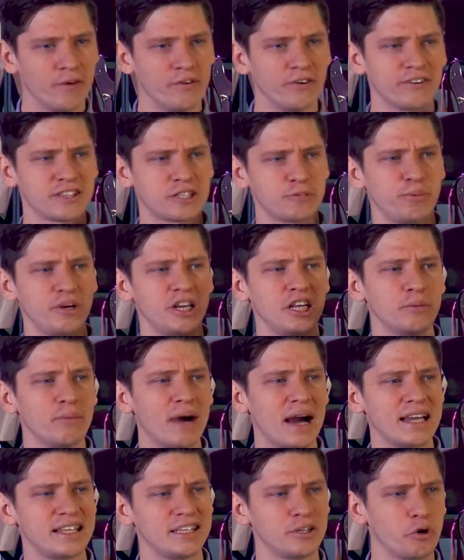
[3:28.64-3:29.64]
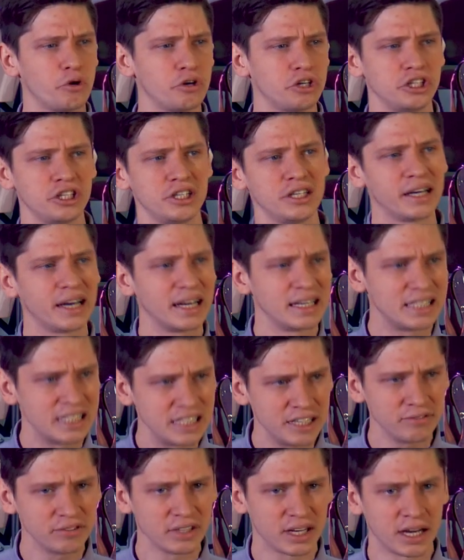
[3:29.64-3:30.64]
вы воспринимаете очень
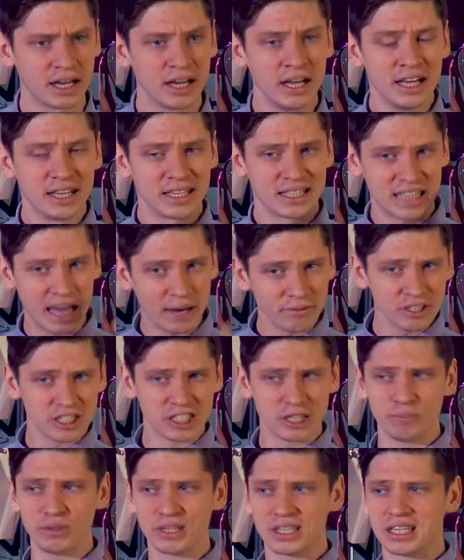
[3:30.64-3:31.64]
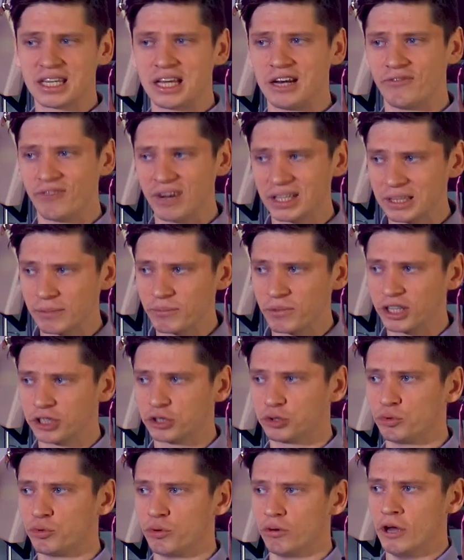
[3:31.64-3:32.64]
негативно, ставьте себе цель в этом
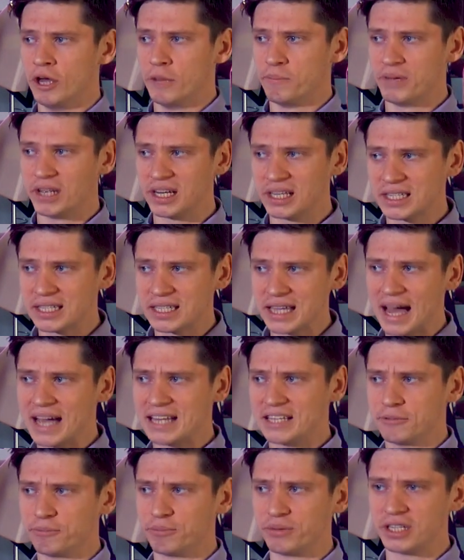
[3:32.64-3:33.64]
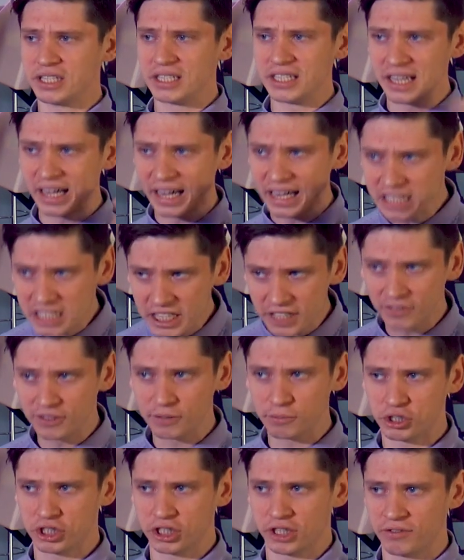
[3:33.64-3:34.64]
году перестать быть
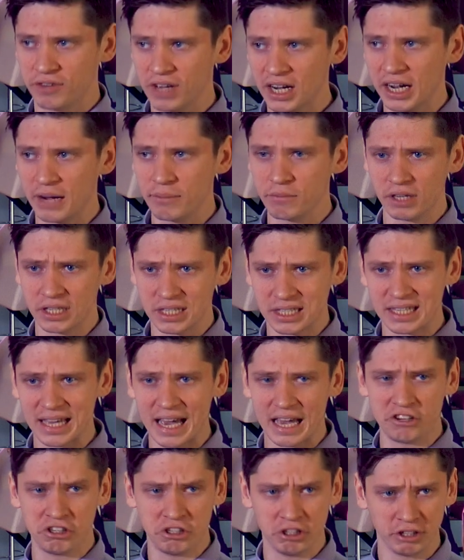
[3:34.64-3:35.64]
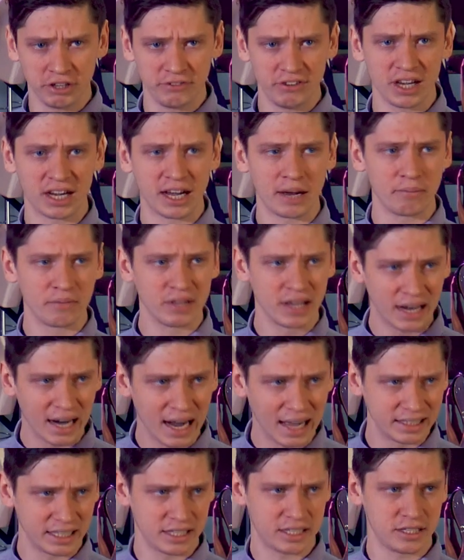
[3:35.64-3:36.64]
негативным человеком и стать человеком
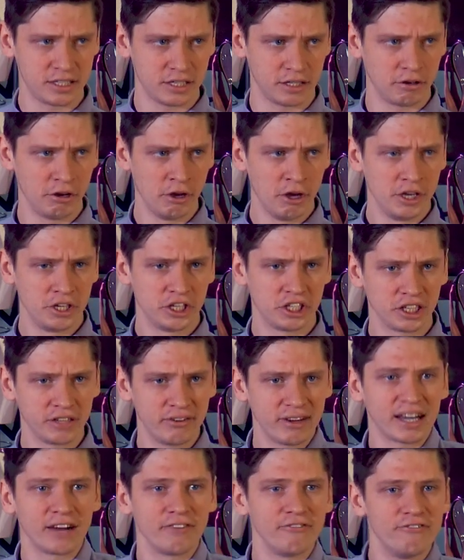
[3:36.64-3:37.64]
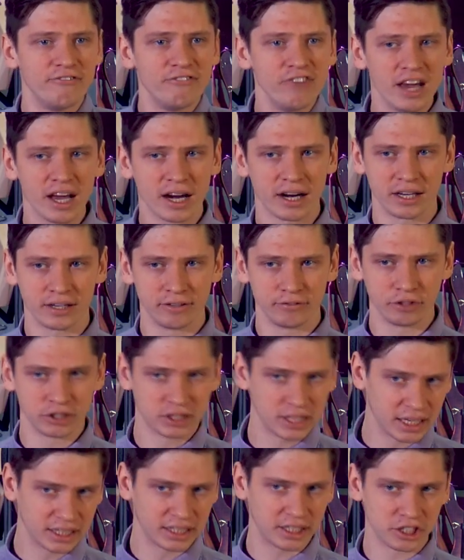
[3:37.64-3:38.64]
радости, человеком веры,
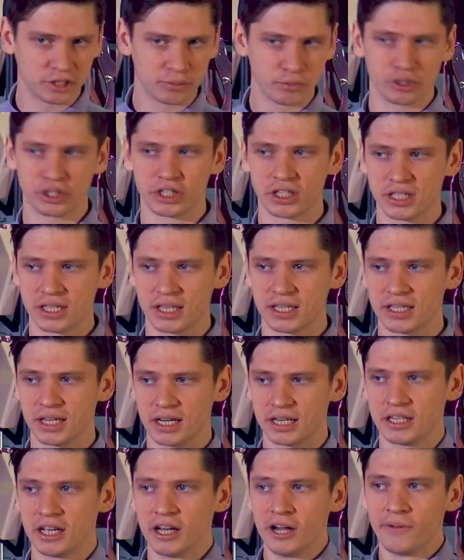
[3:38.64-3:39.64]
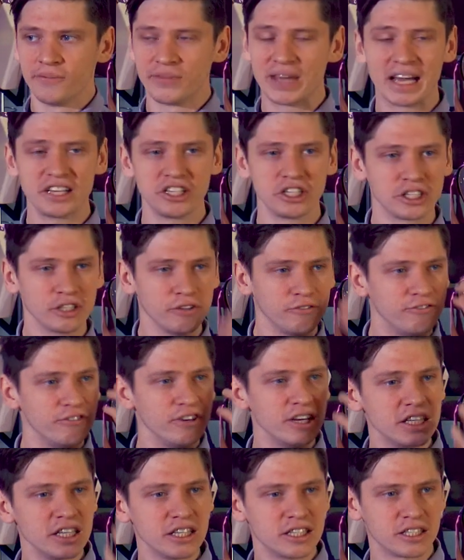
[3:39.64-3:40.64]
вот так даже можно сказать. Начать
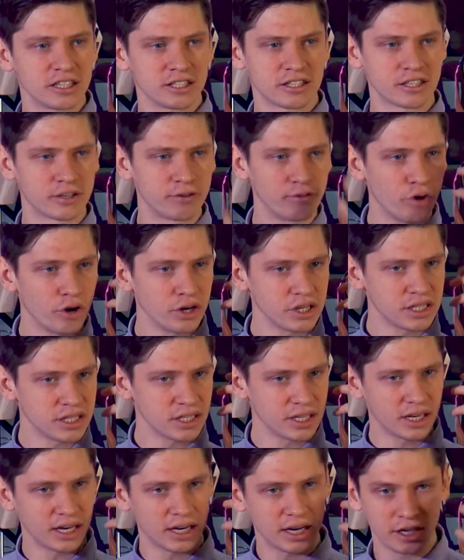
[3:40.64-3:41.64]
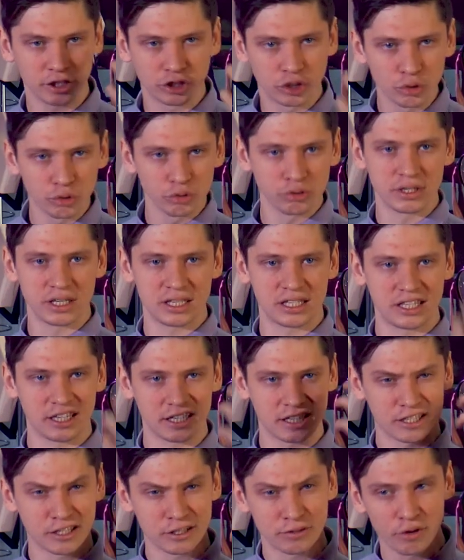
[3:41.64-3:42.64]
видеть сквозь э,
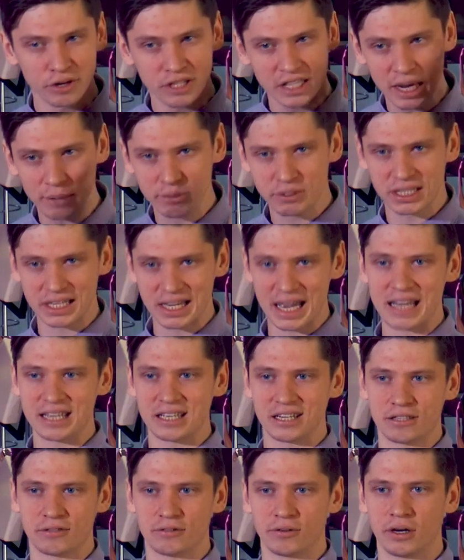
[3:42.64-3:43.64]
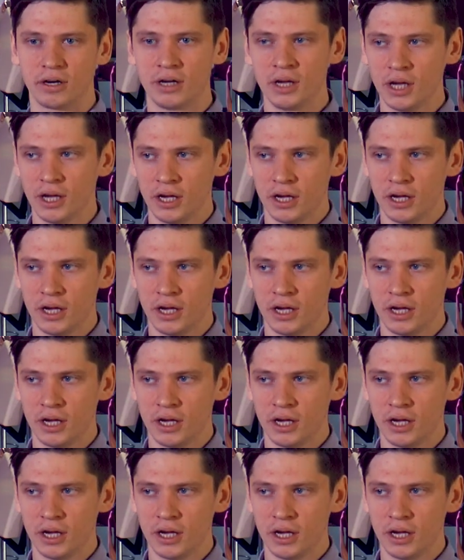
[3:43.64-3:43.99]
трудности, сквозь обстоятельства.